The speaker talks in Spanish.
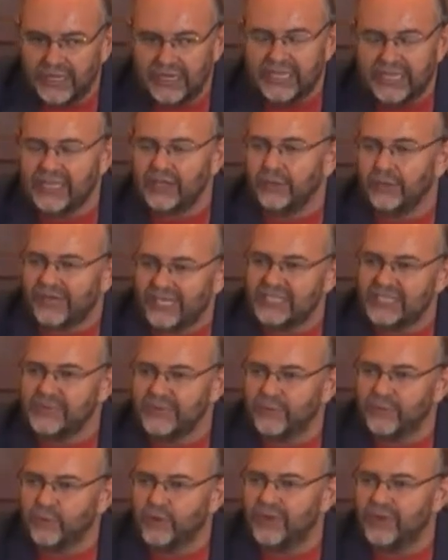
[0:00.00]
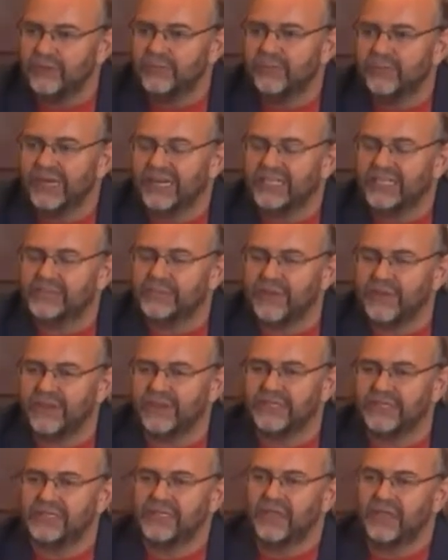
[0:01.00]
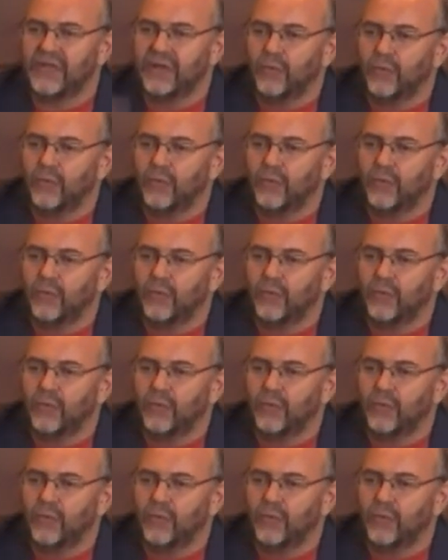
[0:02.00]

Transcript: Le he dado varias, veces